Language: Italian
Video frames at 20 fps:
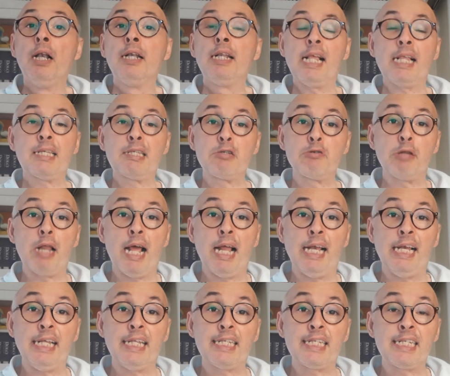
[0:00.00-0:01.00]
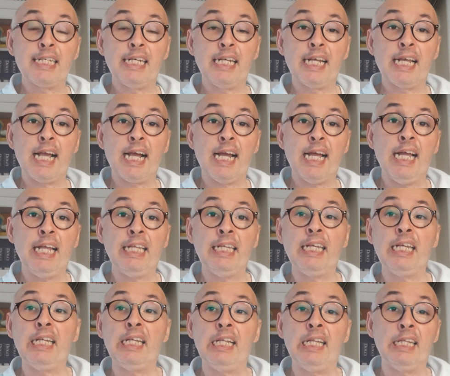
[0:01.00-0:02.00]
nazionale
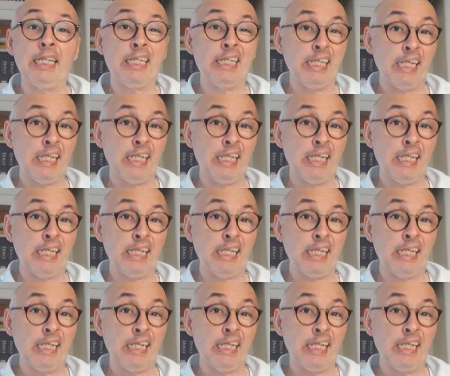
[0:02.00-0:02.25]
Zingarelli.